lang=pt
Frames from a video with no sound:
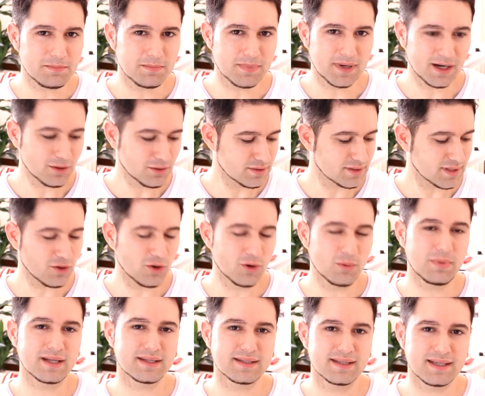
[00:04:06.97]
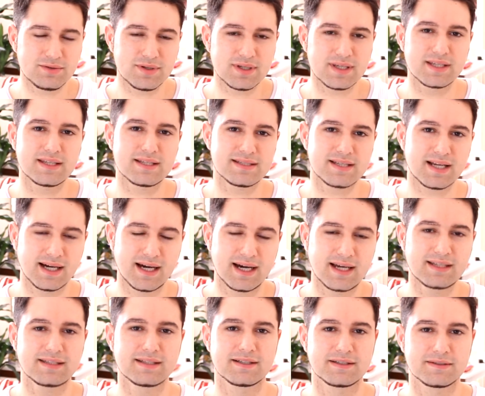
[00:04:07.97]
Paulo está combatendo aqui nessa
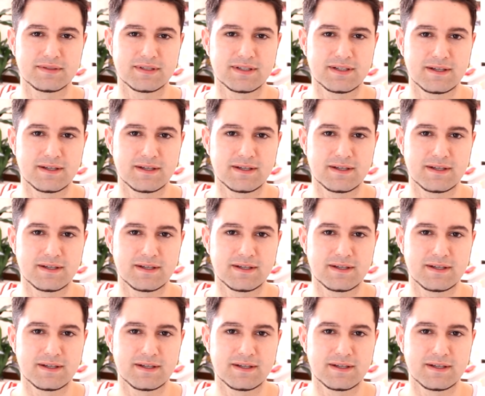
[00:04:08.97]
carta.